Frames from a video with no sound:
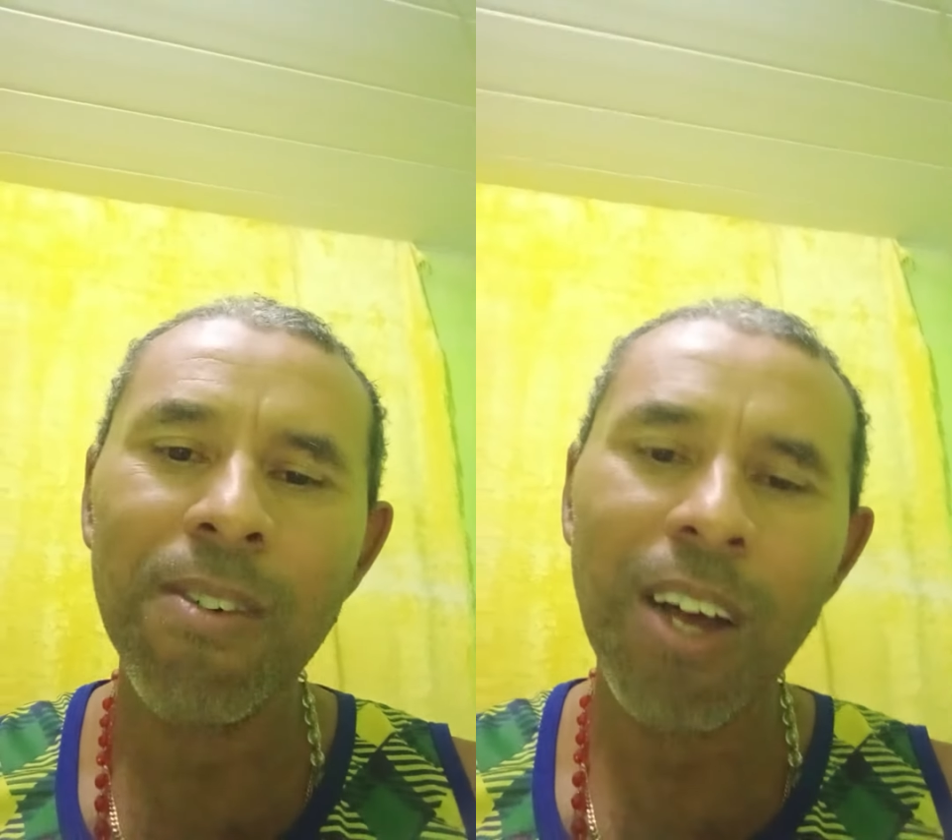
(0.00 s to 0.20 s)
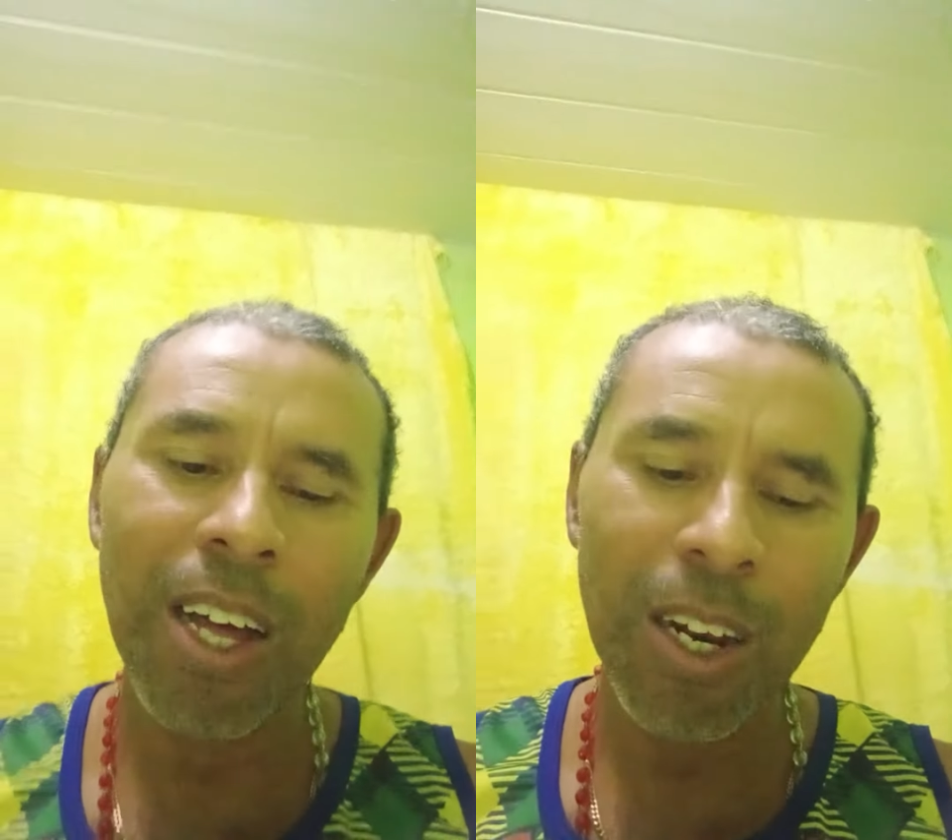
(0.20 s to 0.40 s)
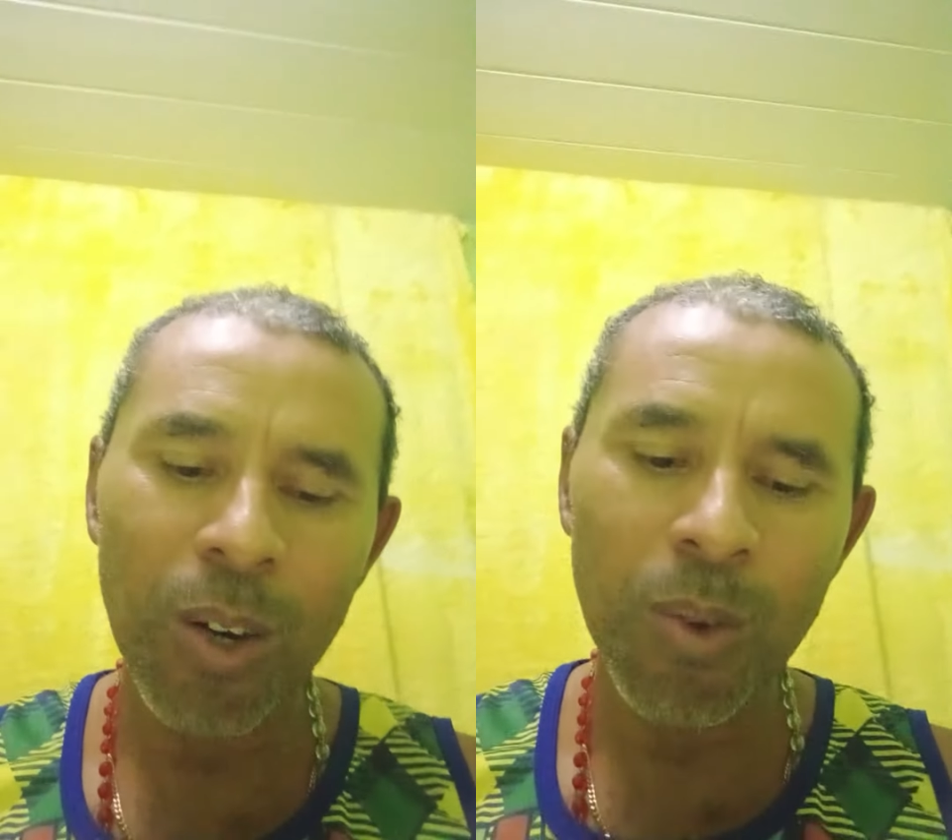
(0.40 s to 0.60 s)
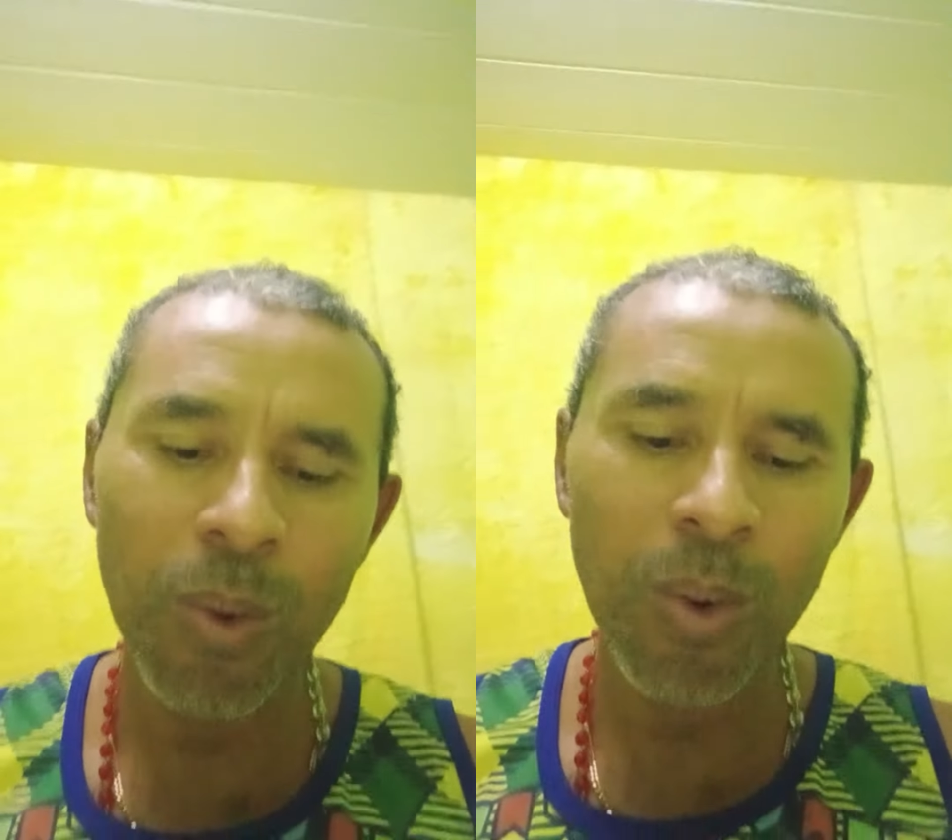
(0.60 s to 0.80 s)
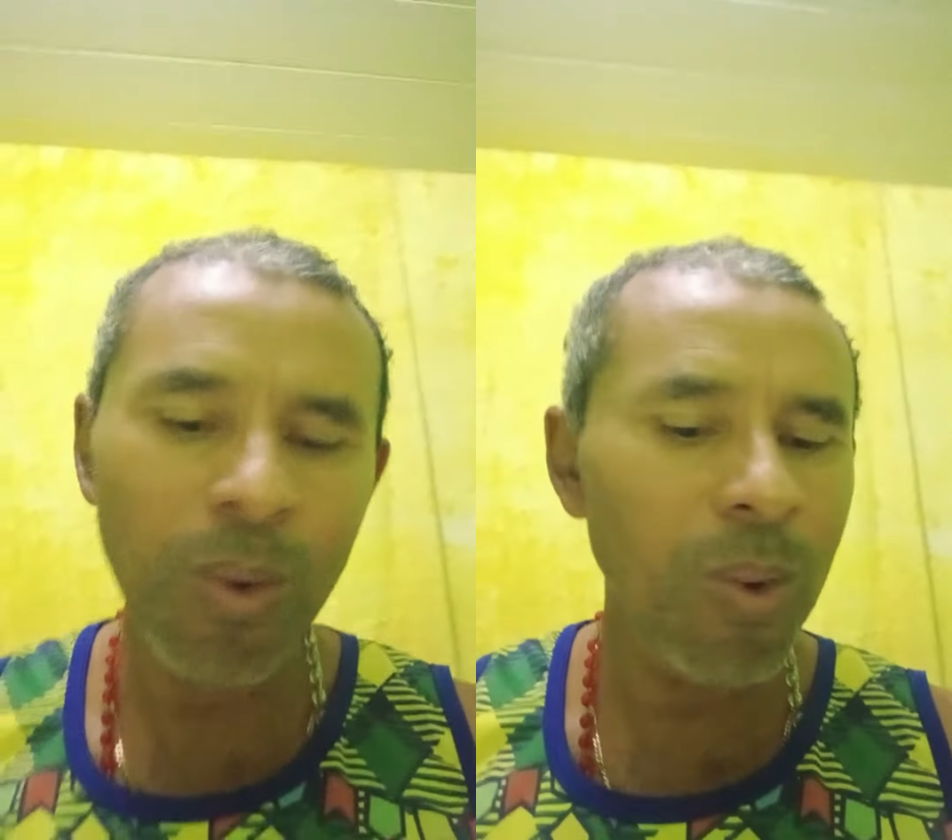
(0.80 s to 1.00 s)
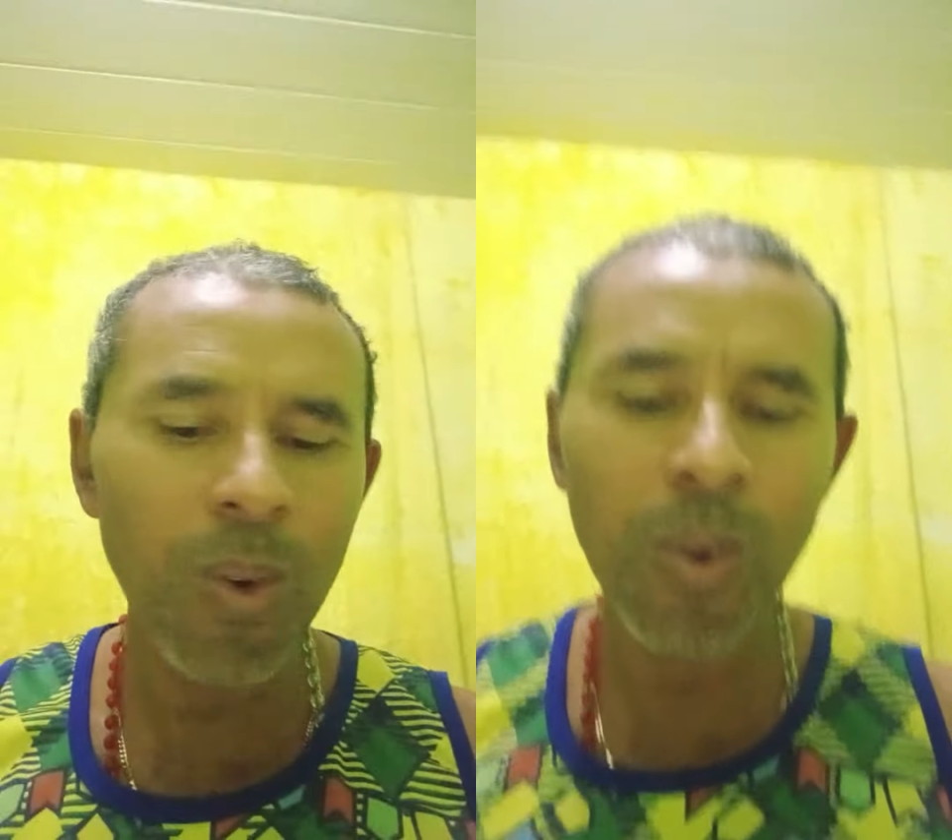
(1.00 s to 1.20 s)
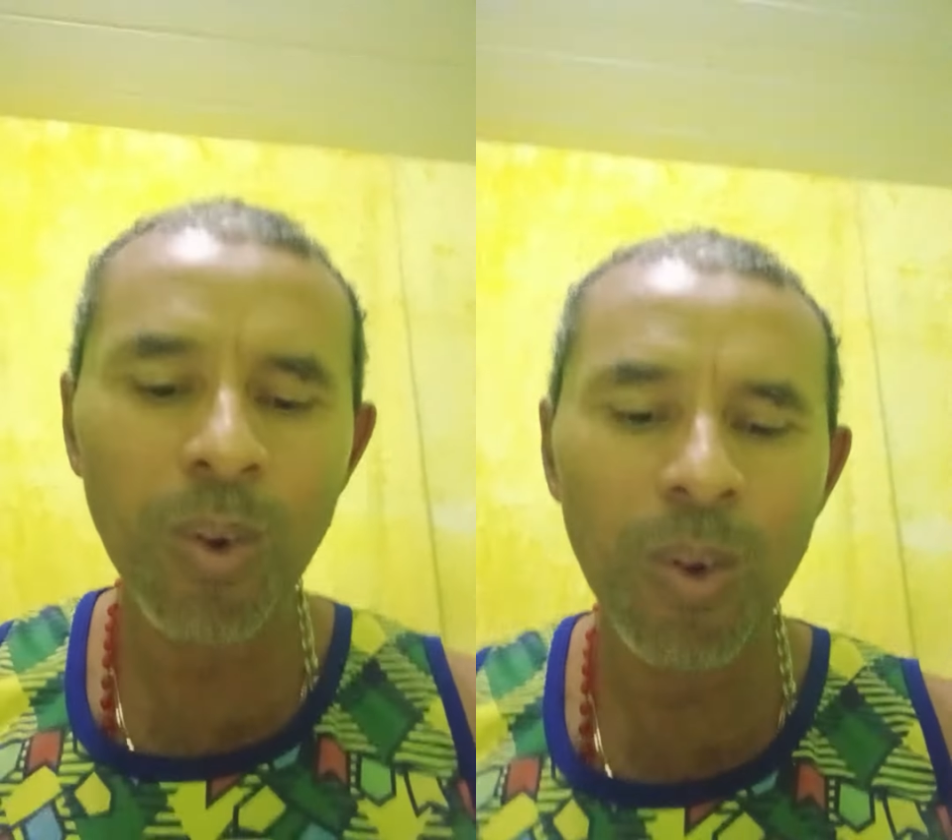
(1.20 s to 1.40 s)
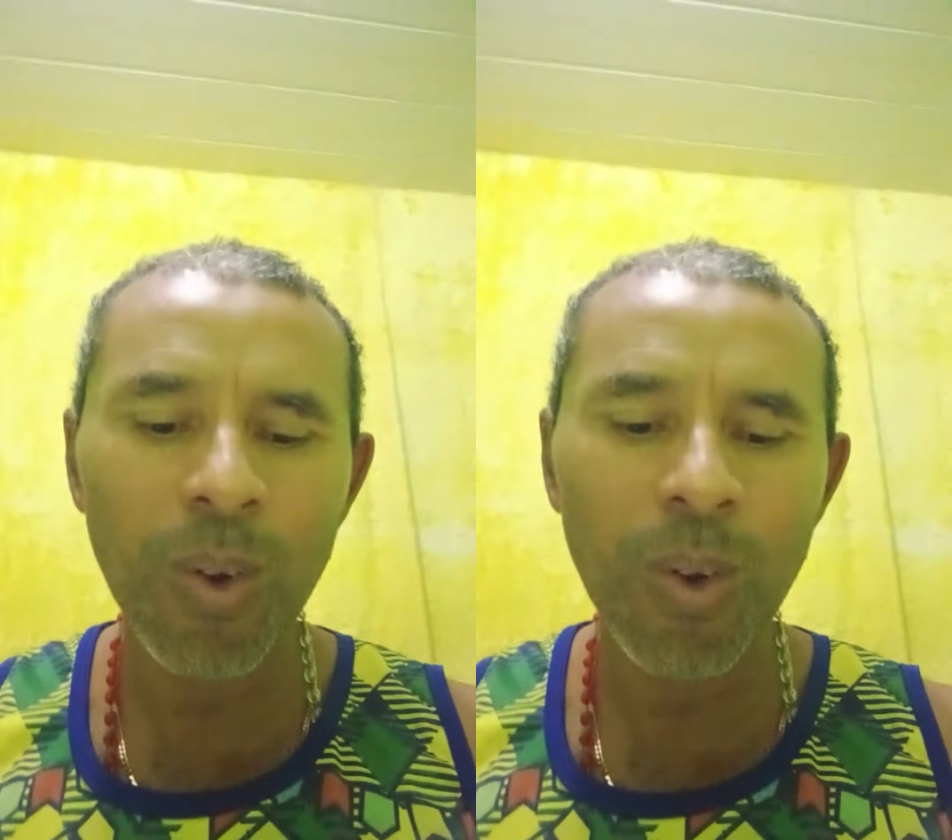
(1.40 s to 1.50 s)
valor.